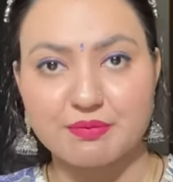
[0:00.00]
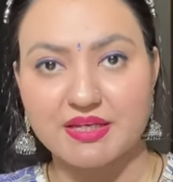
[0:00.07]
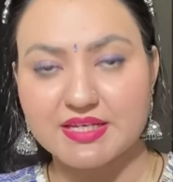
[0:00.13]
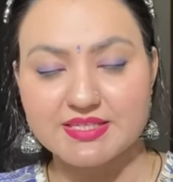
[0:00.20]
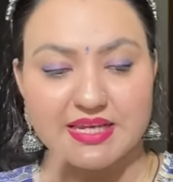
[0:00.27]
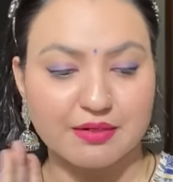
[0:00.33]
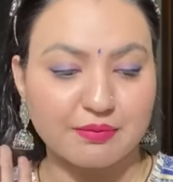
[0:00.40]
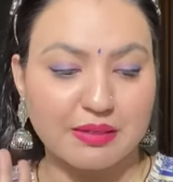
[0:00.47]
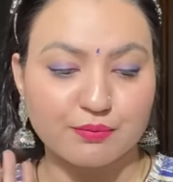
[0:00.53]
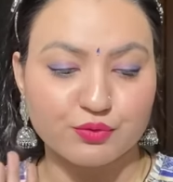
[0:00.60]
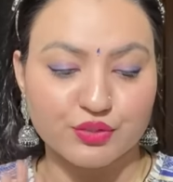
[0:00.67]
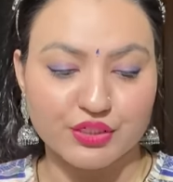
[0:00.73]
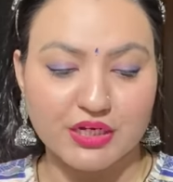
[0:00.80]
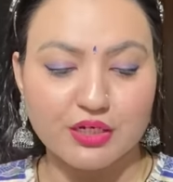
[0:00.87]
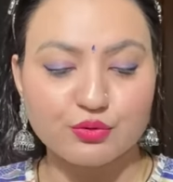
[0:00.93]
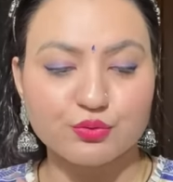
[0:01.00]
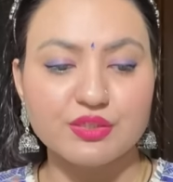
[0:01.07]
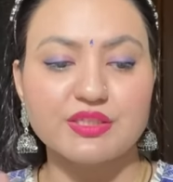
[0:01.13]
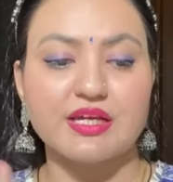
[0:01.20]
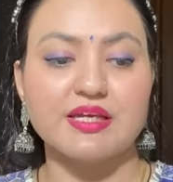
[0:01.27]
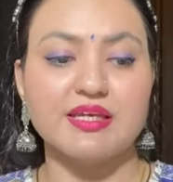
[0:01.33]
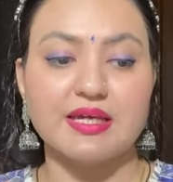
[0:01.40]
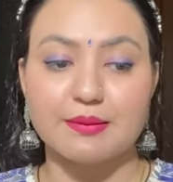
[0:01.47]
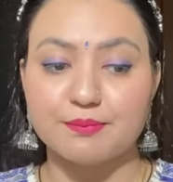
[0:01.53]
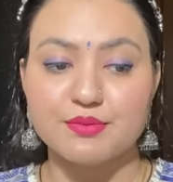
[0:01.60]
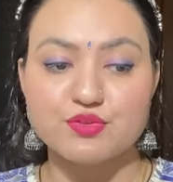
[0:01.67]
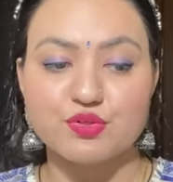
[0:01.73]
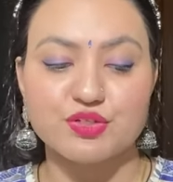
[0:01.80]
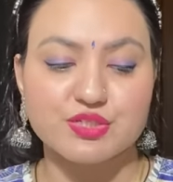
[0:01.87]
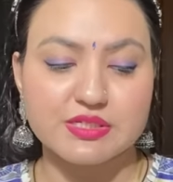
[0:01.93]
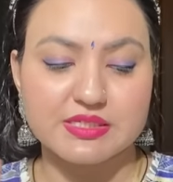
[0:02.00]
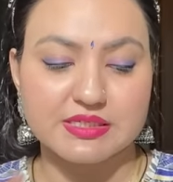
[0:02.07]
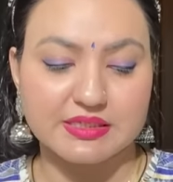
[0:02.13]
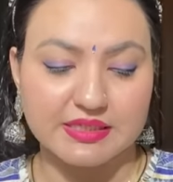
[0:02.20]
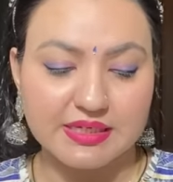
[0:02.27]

मैं यहाँ साइड में आपको दिखा दूंगी ताकि आप भी इसको अच्छे से